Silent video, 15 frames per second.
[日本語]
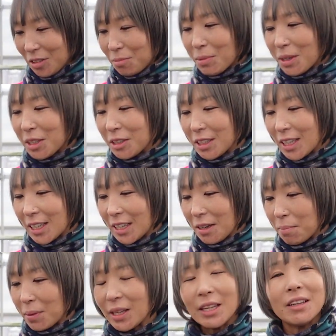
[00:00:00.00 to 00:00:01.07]
うまくだから
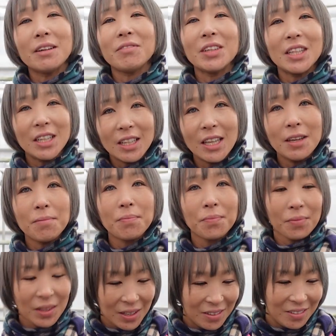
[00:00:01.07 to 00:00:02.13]
見極めて
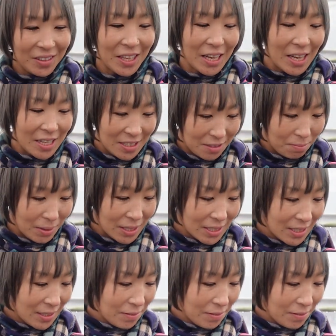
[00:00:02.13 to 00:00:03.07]
ね、お願いします。